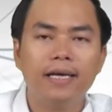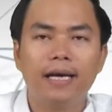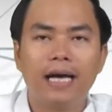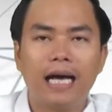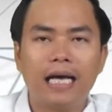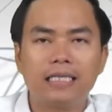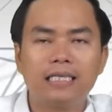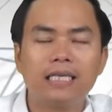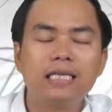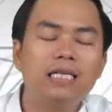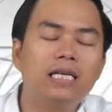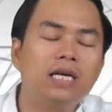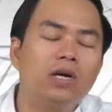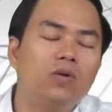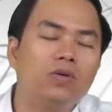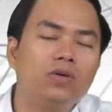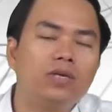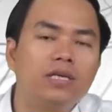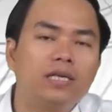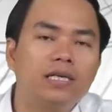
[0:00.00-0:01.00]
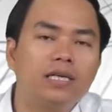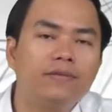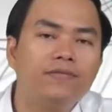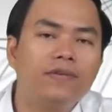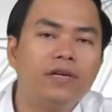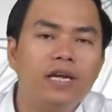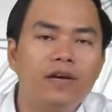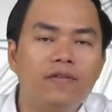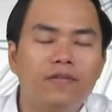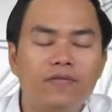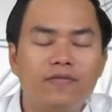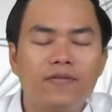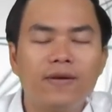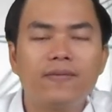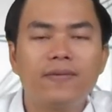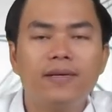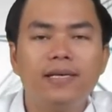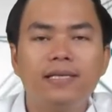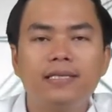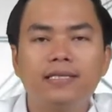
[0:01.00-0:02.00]
à, rất nhiều những cái vấn đề về
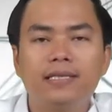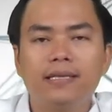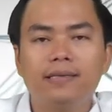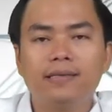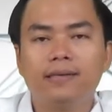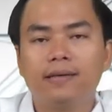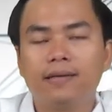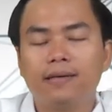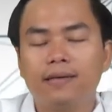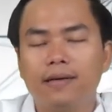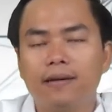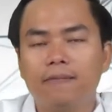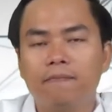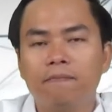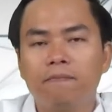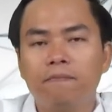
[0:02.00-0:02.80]
pháp lý sẽ được à,